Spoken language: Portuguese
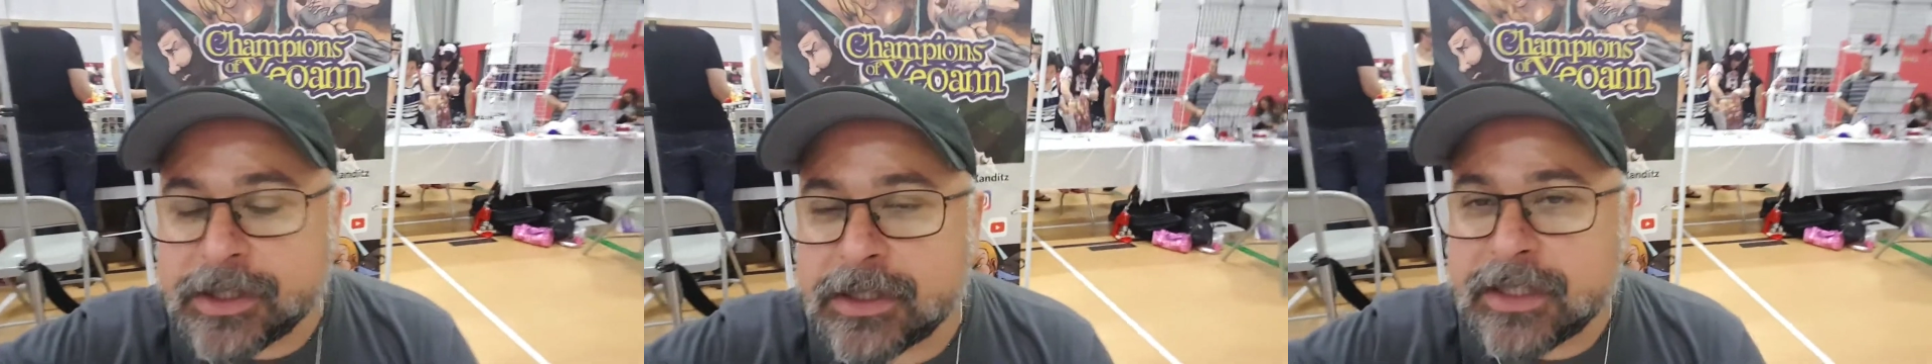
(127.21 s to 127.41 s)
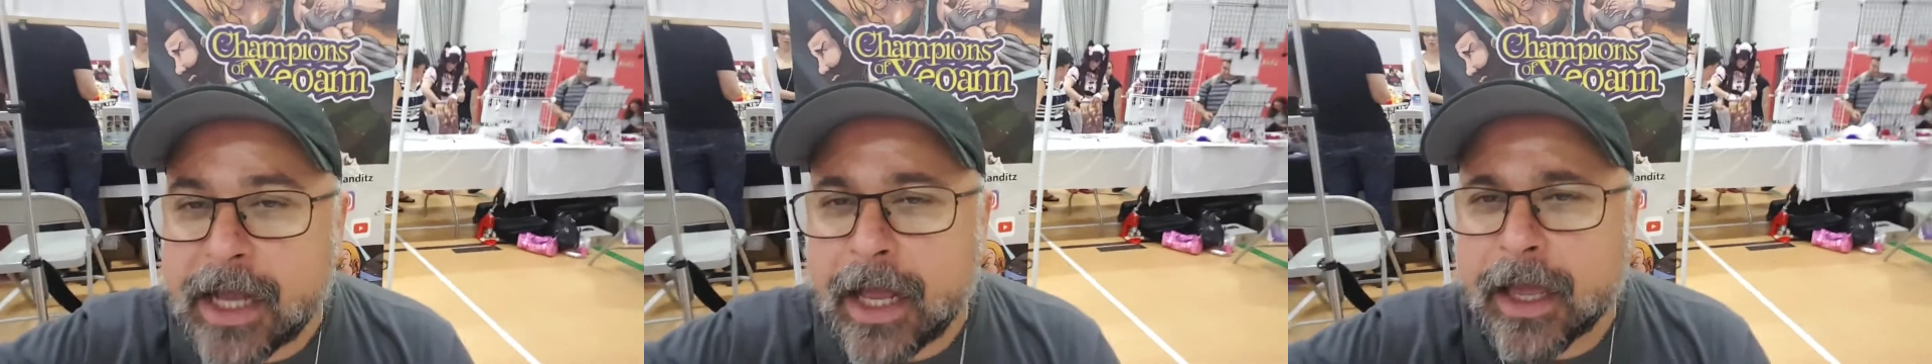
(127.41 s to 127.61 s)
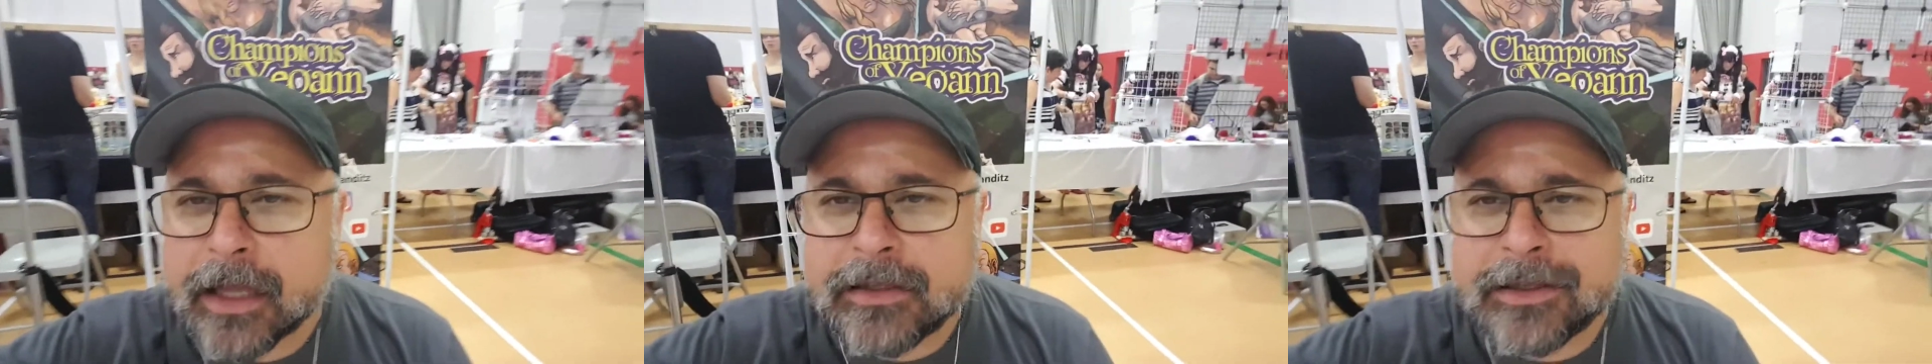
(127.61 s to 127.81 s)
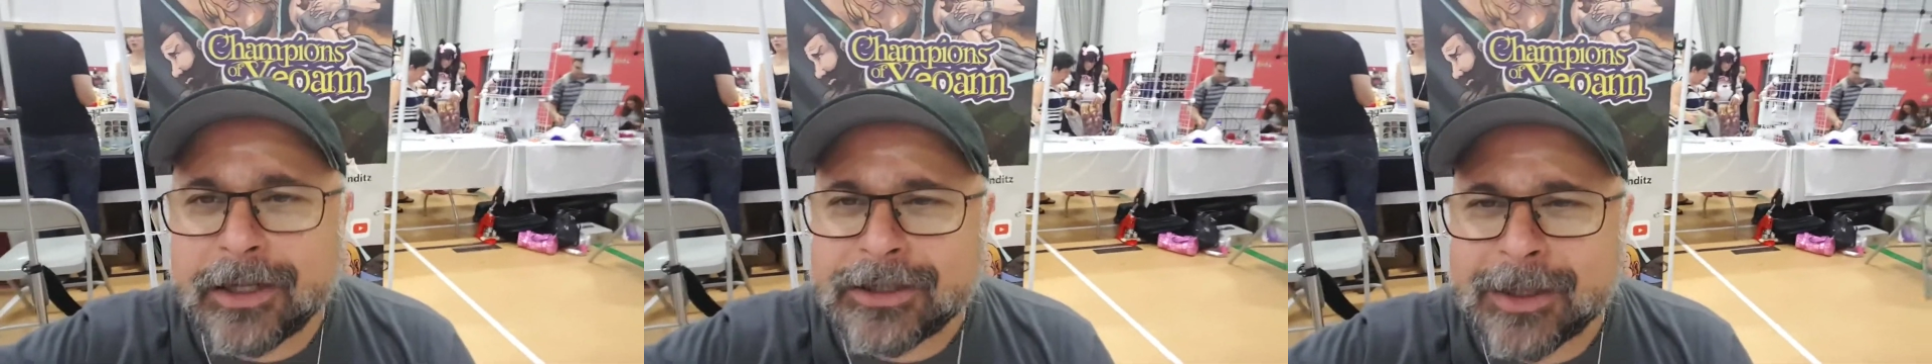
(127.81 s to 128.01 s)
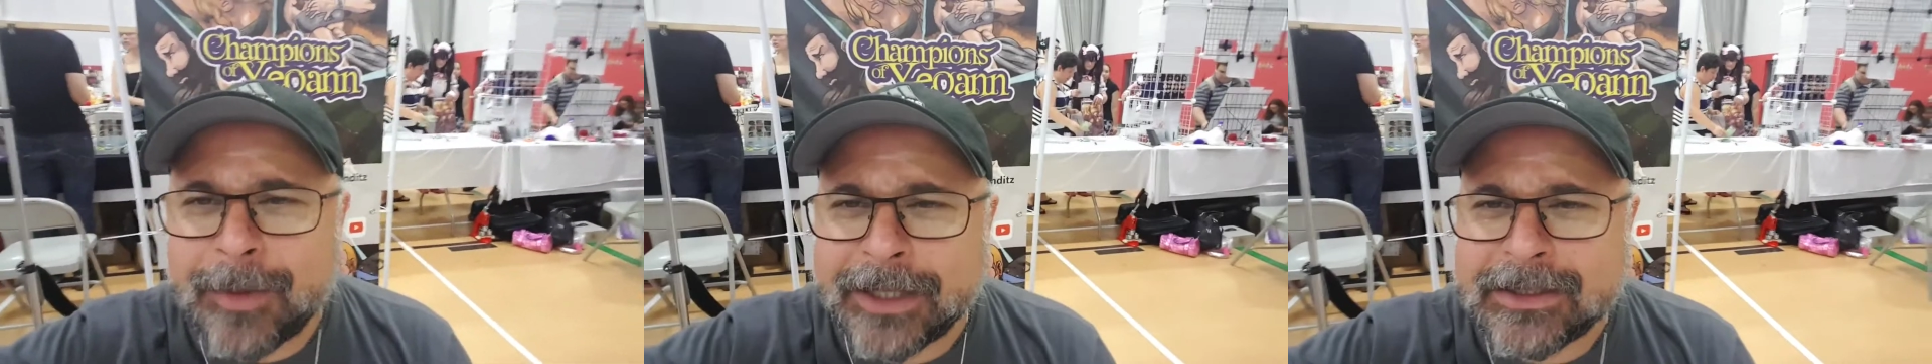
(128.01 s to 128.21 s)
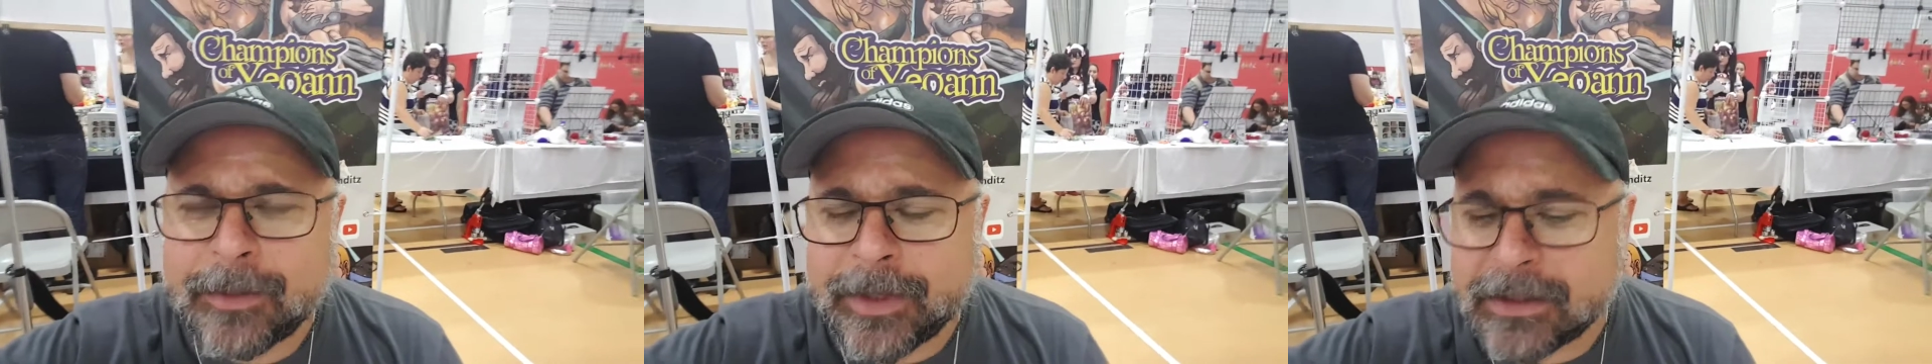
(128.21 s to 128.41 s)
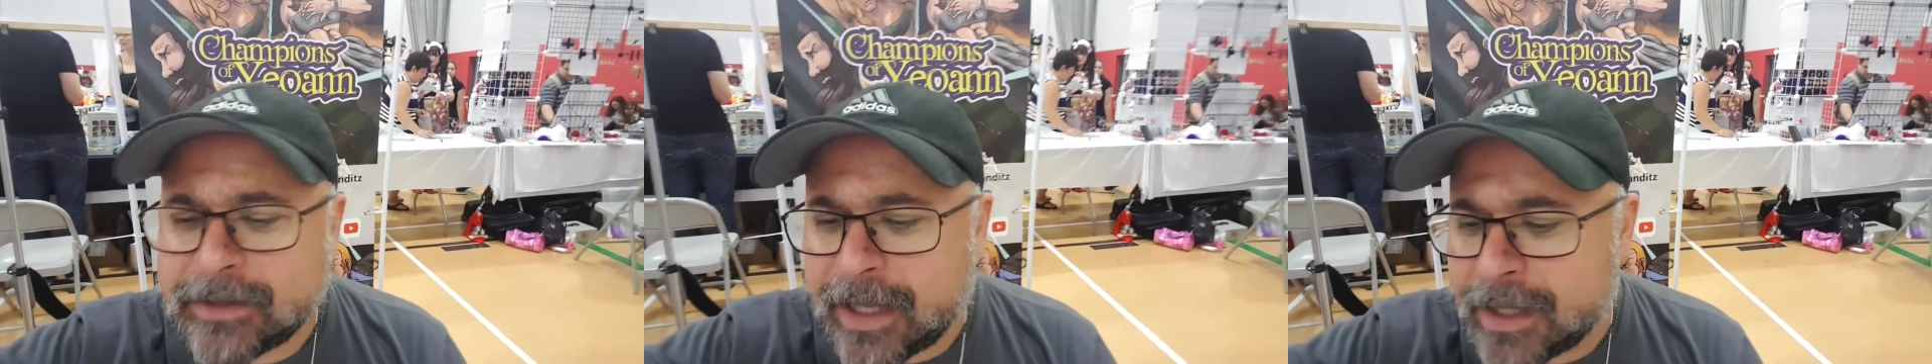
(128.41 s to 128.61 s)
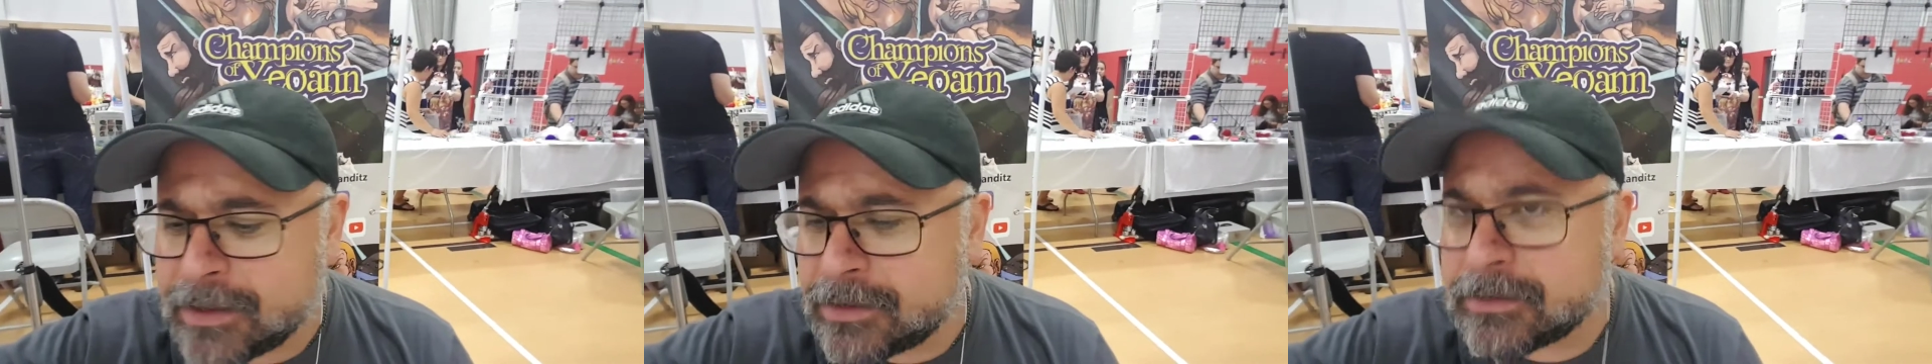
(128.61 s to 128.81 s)
dia já, quer dizer, acho que mais da
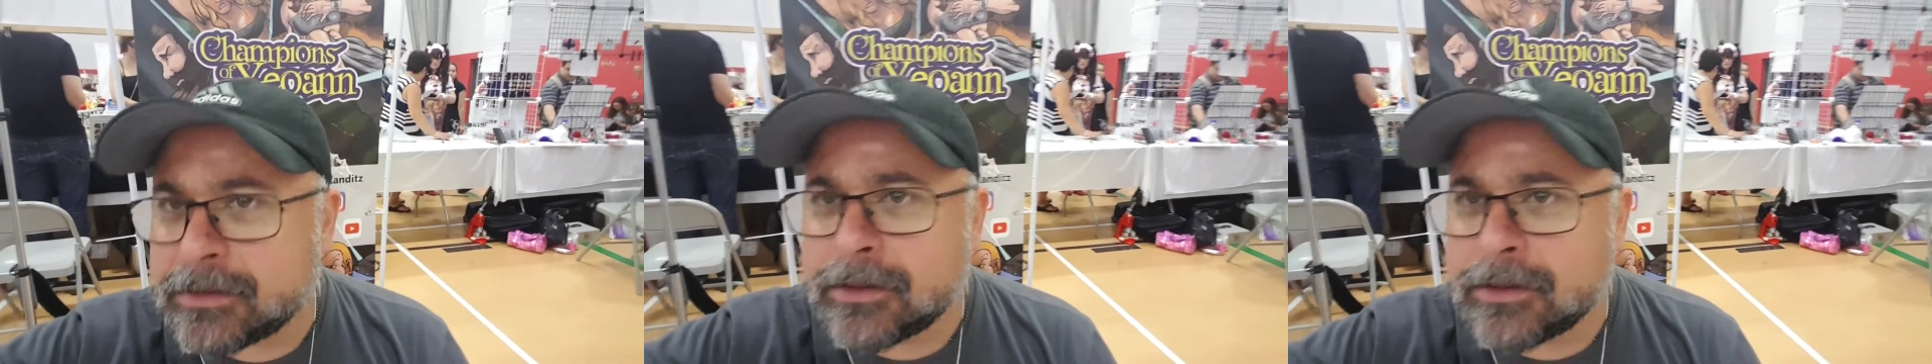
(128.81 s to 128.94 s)
metade,